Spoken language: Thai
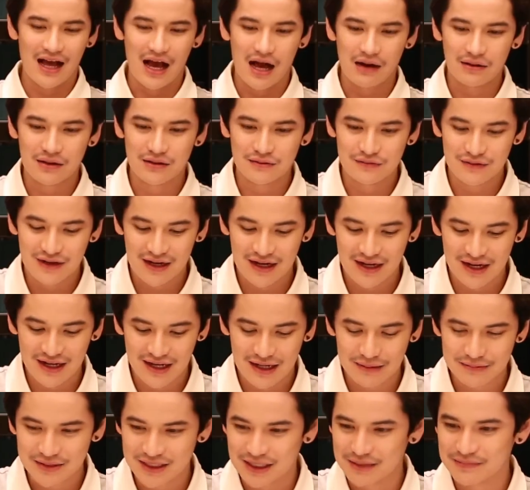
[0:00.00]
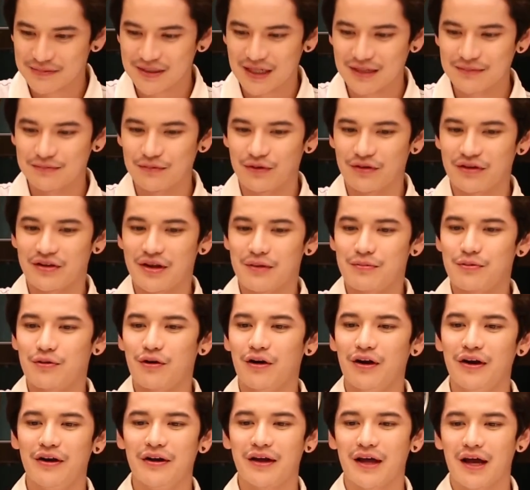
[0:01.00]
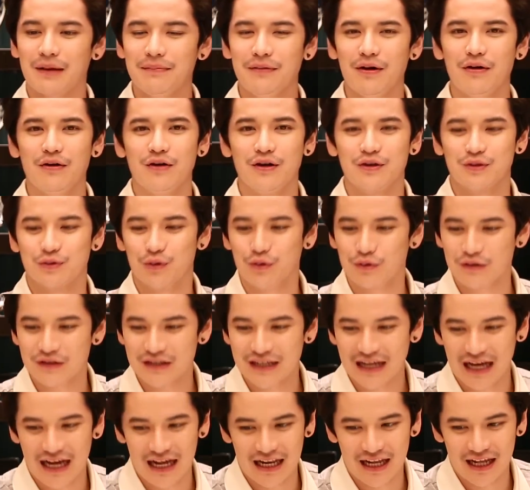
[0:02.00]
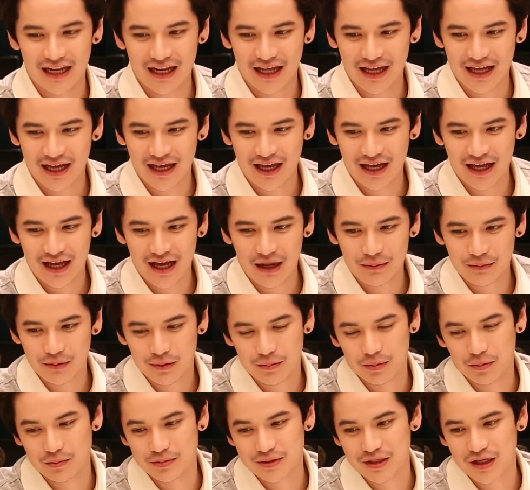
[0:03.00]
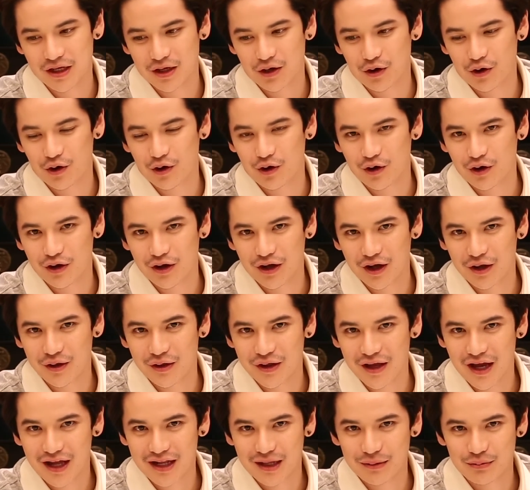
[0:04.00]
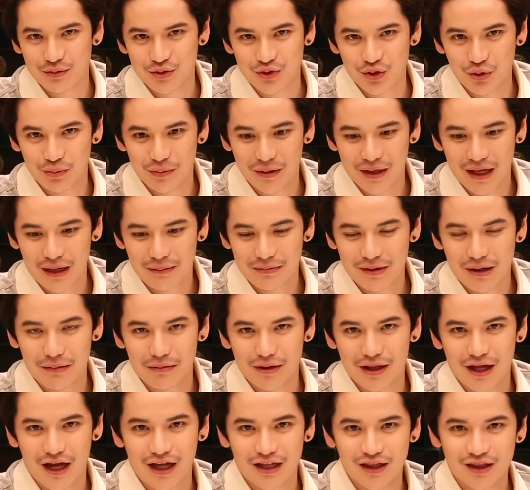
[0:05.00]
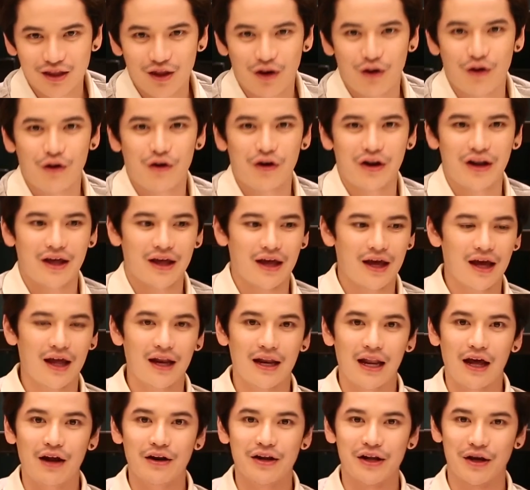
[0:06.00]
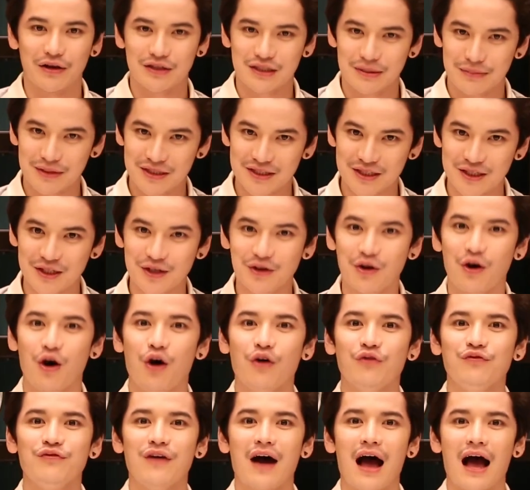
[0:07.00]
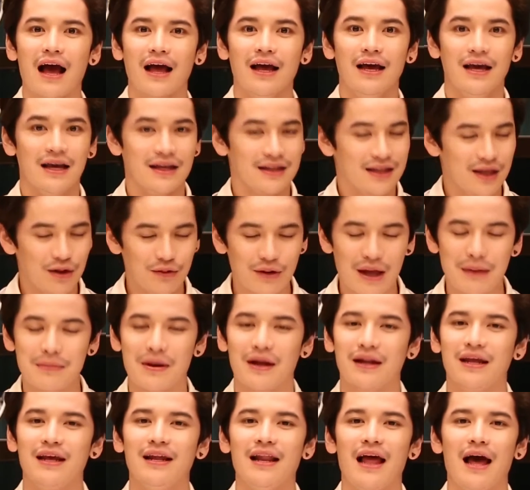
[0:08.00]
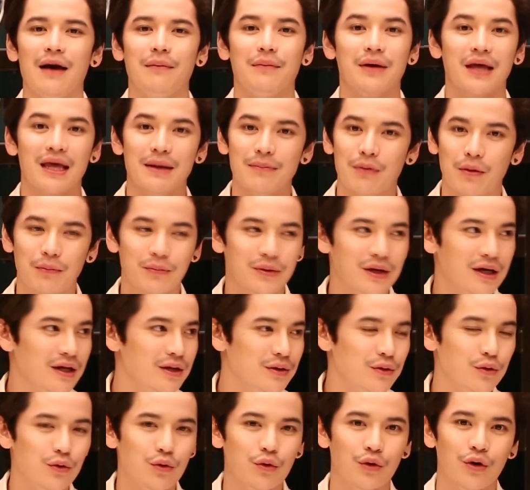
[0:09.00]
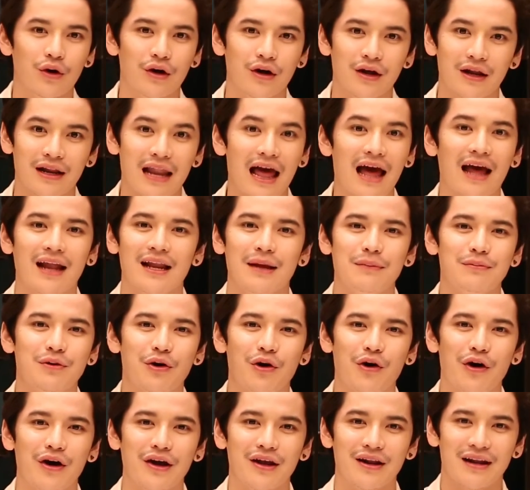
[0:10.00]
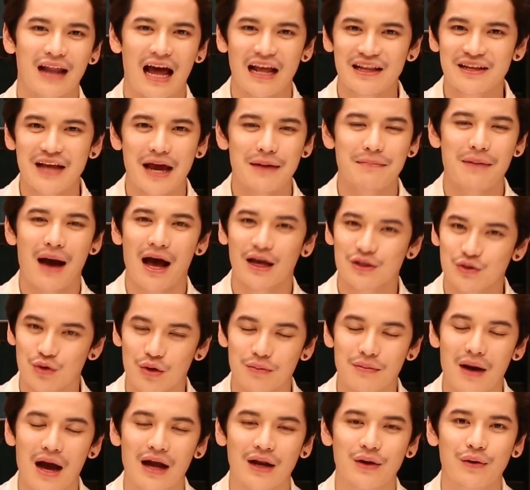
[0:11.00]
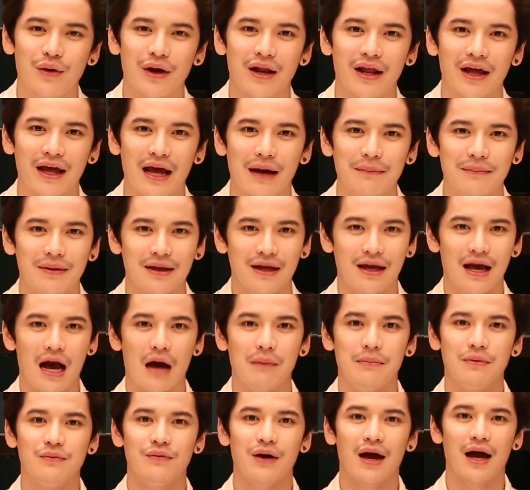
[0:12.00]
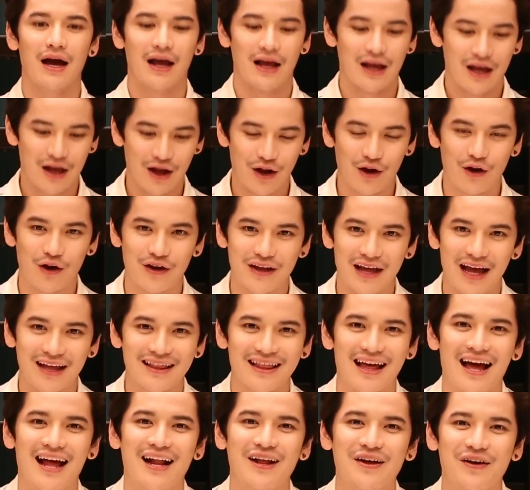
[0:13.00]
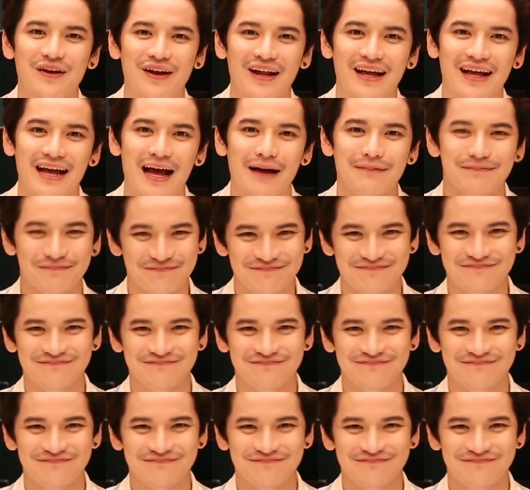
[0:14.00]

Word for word: เอาเป็นว่านะครับชิมกันหมดเรียบร้อยแล้วนะครับอร่อยทุกอย่างเลยนะฮะเอาเป็นว่าผมจะขออนุญาตท่านผู้ชมนะครับรับประทานต่อกันนะฮะแล้วเดี๋ยวจะไปซื้อของฝากที่โรงแรมแห่งนี้แหละเมื่อกี้ผมเดินดูและเรียบร้อยร้านใหญ่มากสวยมากด้วยนะครับเอาเป็นว่าขออนุญาตทานก่อนนะครับ